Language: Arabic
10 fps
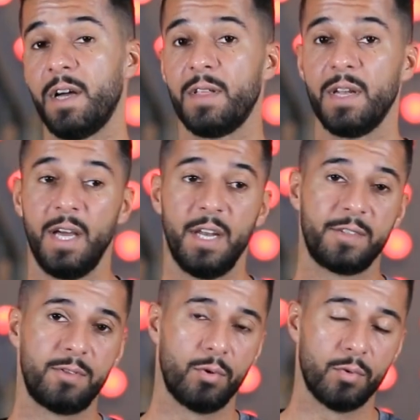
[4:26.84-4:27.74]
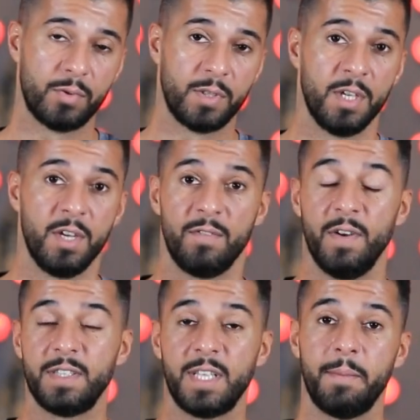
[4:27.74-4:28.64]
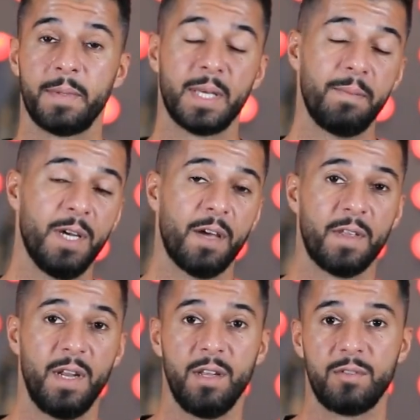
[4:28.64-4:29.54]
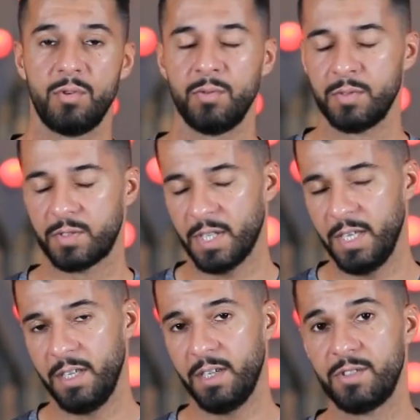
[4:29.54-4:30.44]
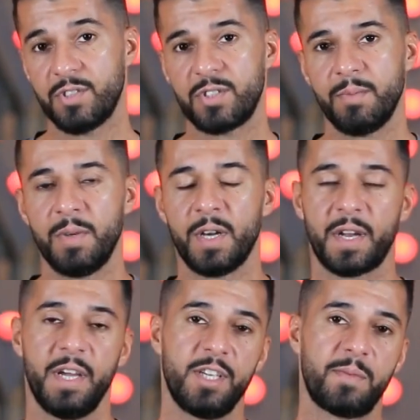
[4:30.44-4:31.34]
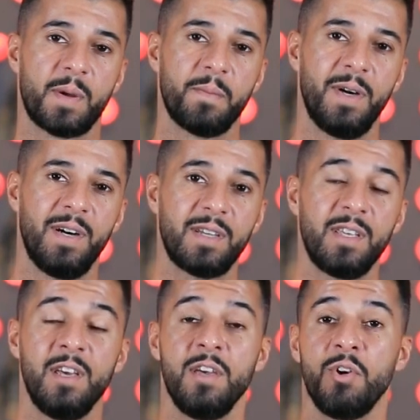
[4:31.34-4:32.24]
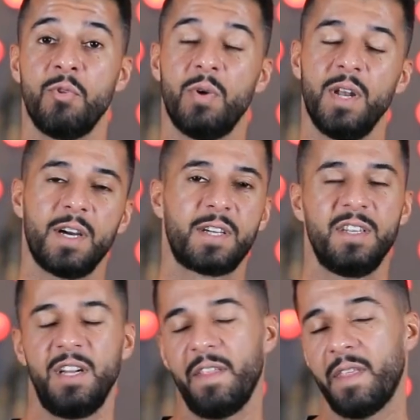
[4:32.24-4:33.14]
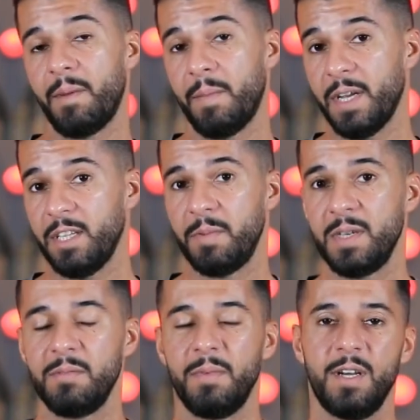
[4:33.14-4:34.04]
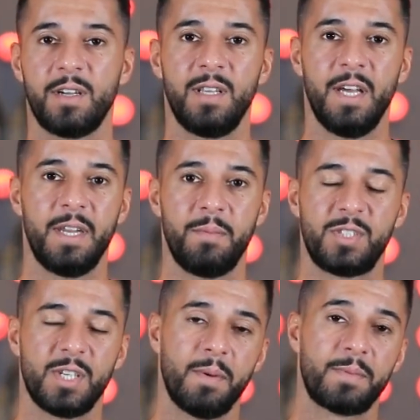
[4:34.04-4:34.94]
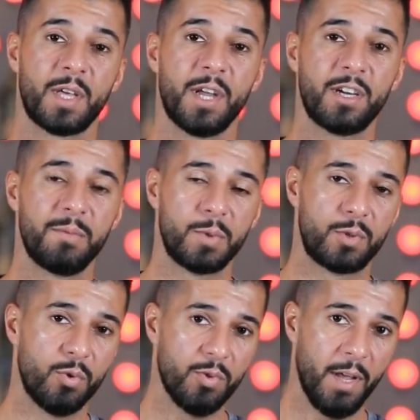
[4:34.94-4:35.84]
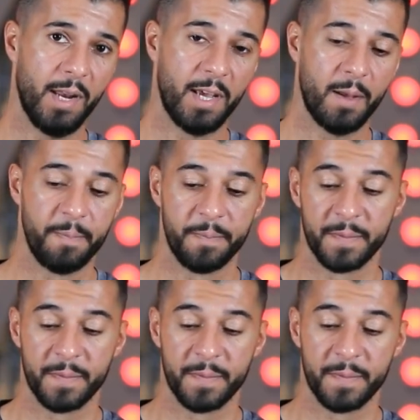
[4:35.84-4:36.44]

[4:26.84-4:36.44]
عضل على الدهون. فانت لما تبني عضل على الدهون صحيح الجسم راح يكبر معاك ولكن العضله ما راح تبين معاك لانه بسبب تراكم الدهون عليها.